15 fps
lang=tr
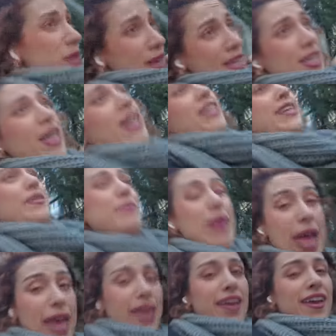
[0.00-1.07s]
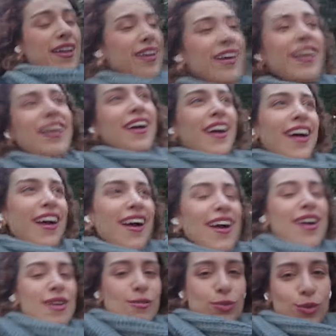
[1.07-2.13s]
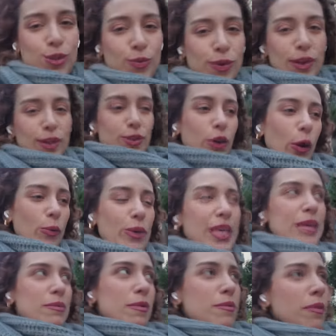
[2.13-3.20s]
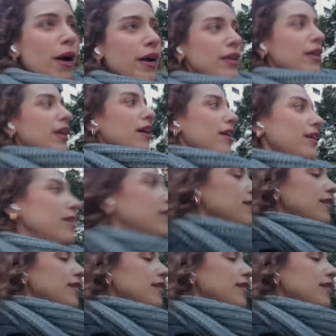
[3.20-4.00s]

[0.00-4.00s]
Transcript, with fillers: menajerlerimle buluşmaya gidiyorum. Kimim ben ya?